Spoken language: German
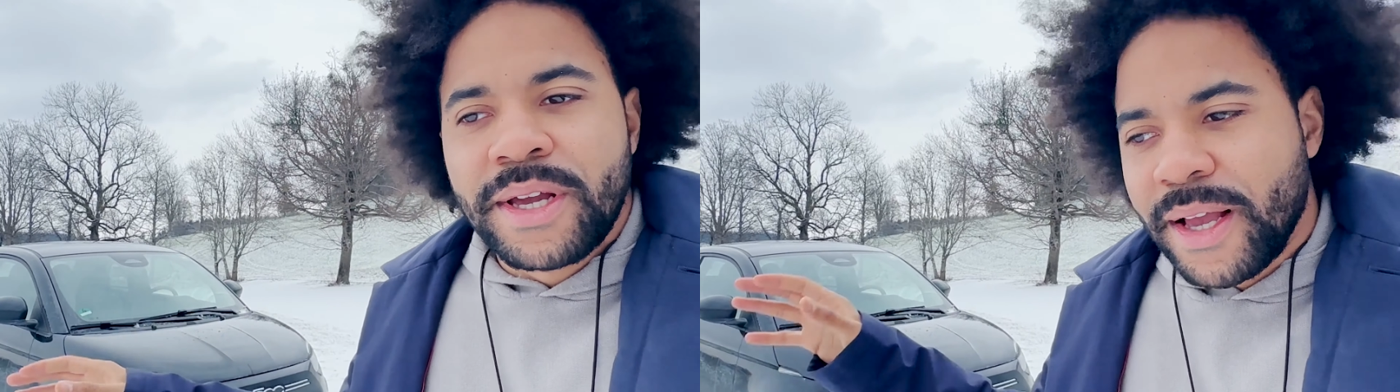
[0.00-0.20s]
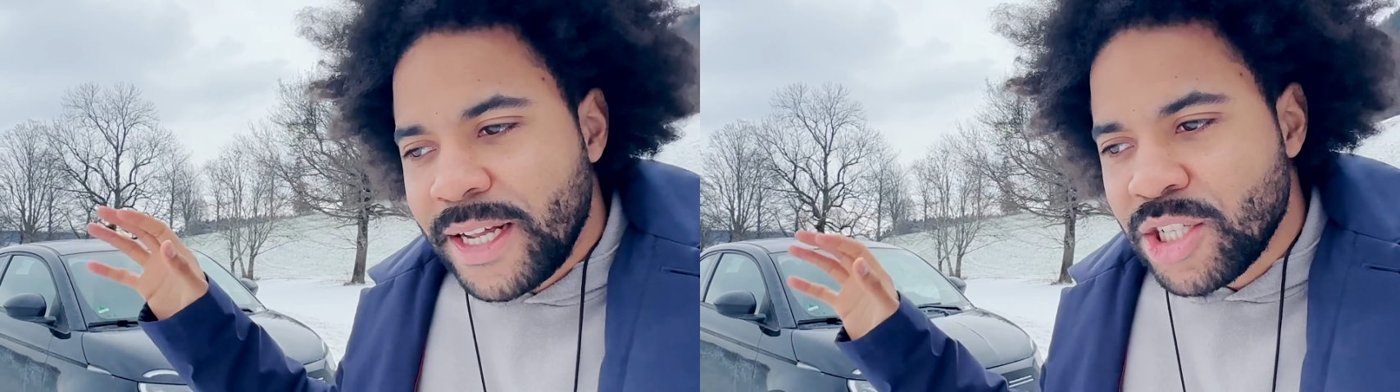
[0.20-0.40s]

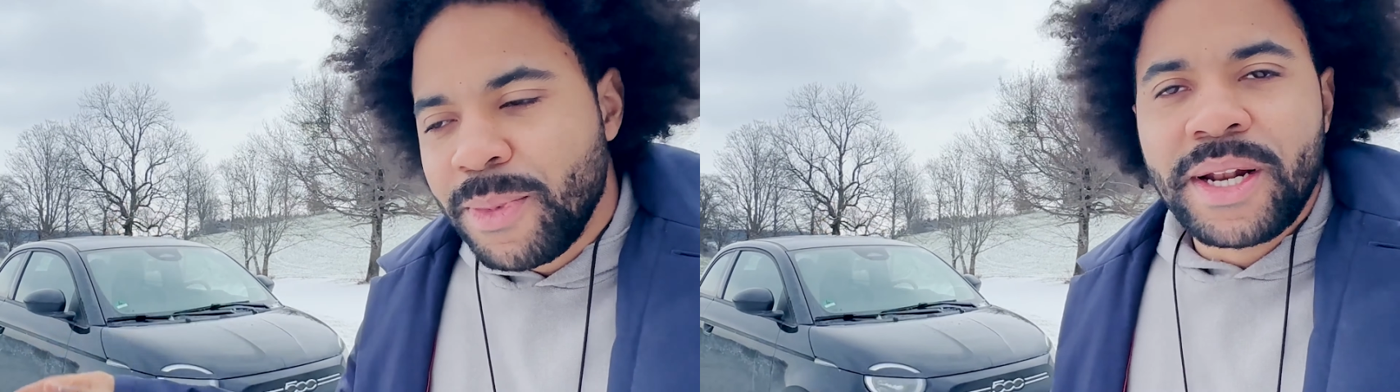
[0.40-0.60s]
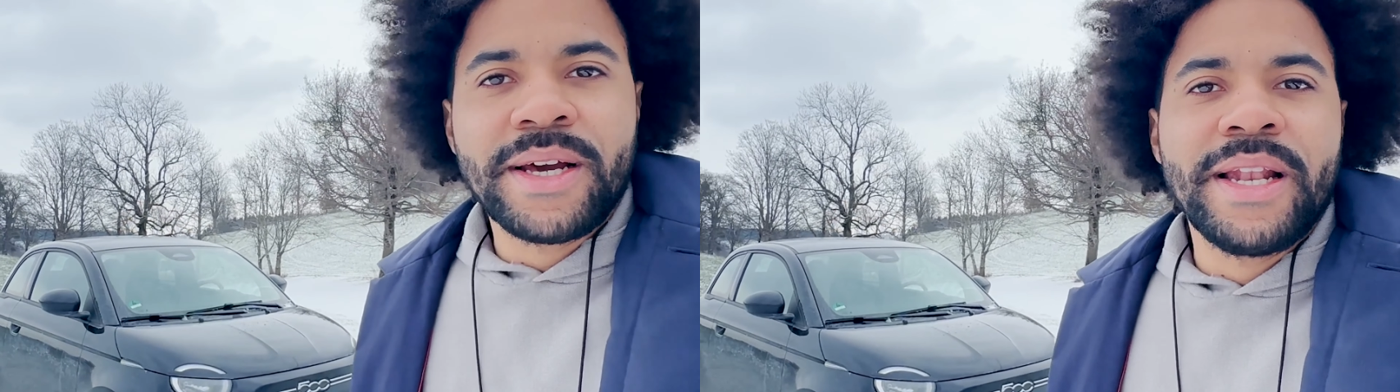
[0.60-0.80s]
ein ganz
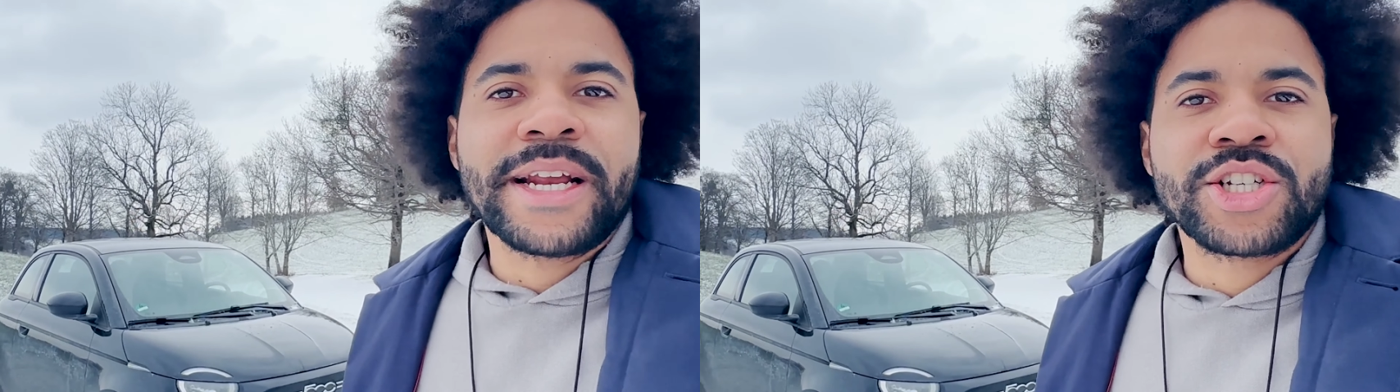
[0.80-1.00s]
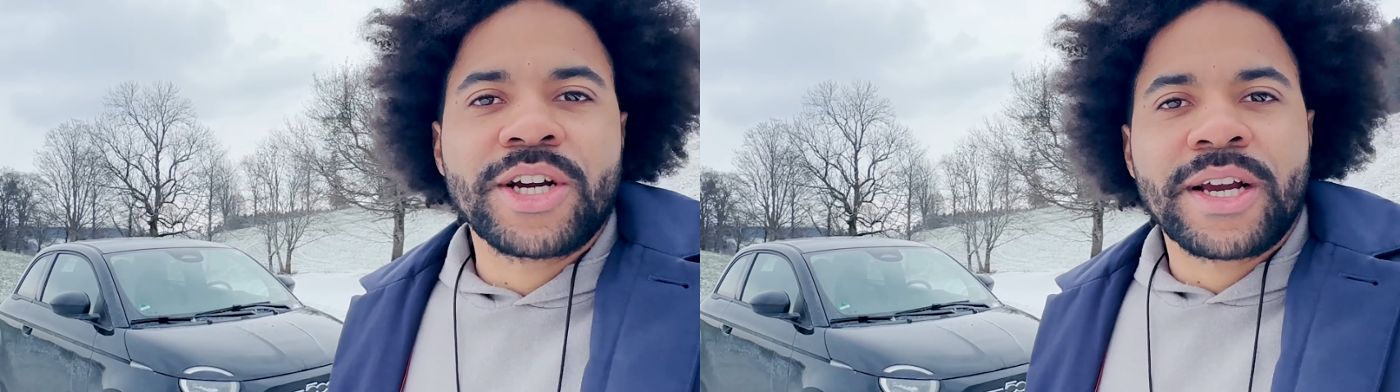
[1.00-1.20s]
normaler
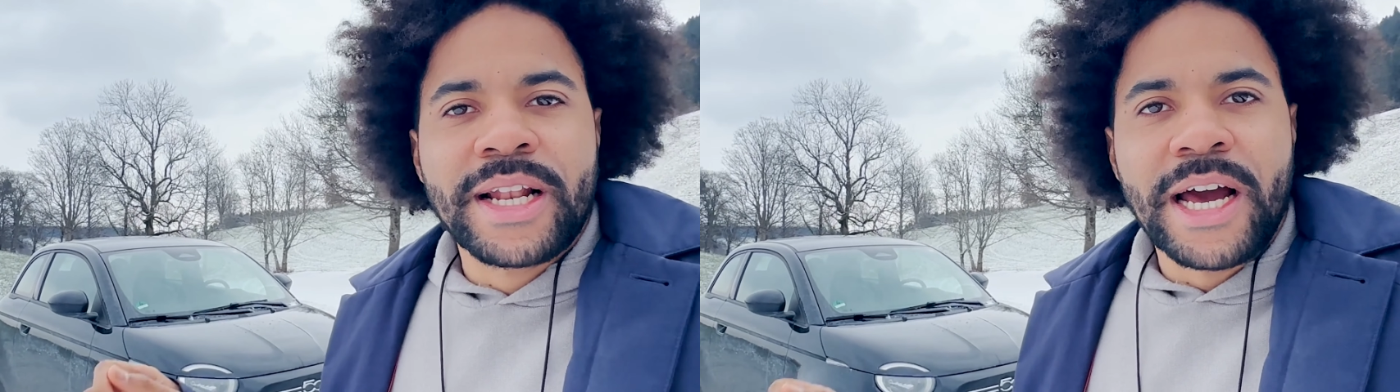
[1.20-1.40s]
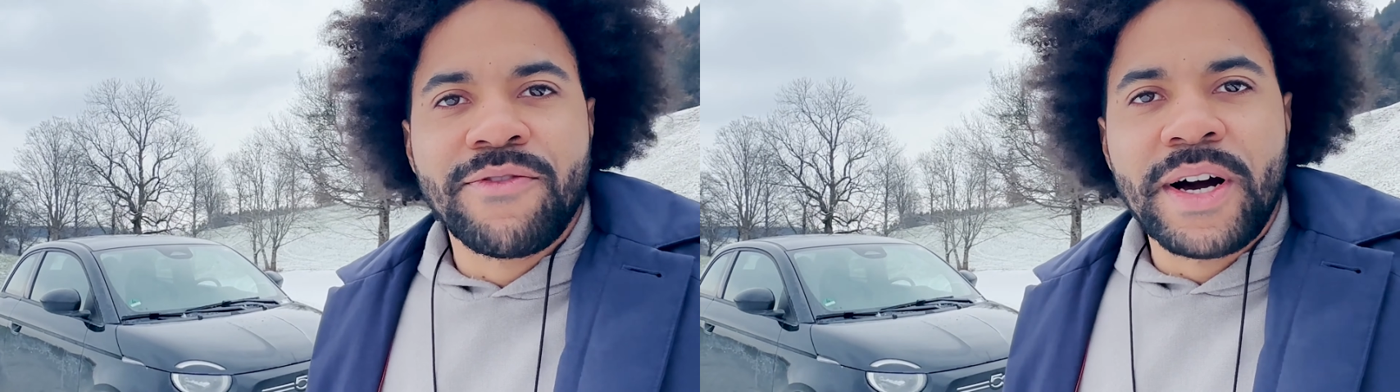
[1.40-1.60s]
elektrischer
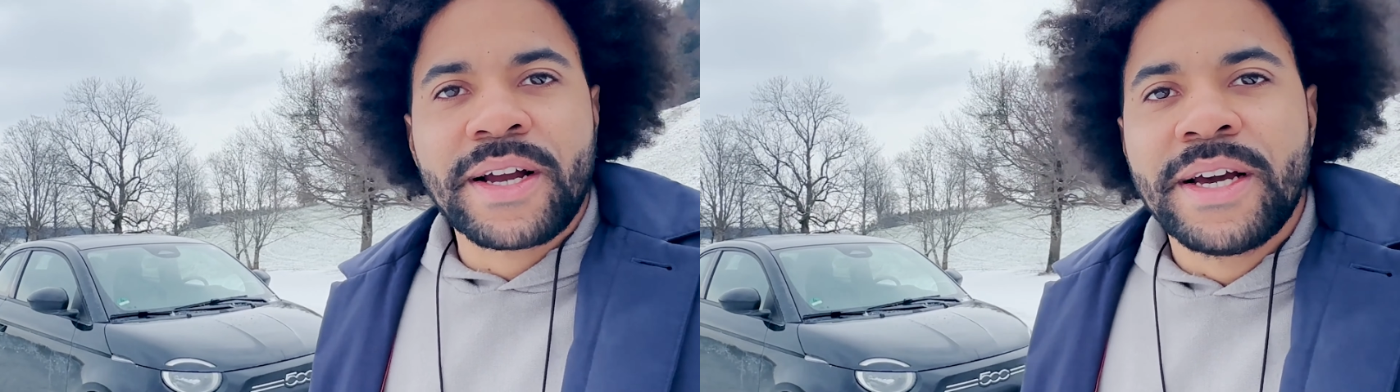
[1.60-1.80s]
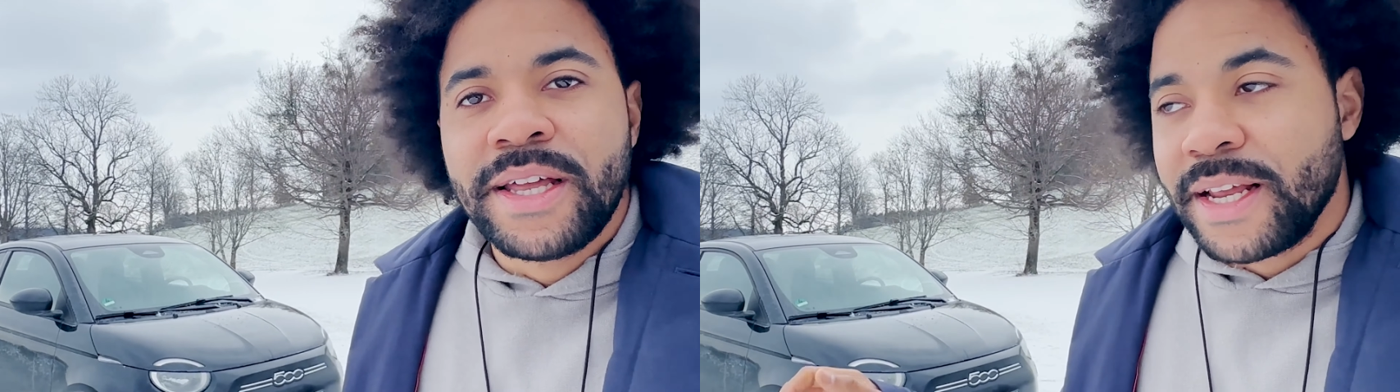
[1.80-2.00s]
Kleinwagen,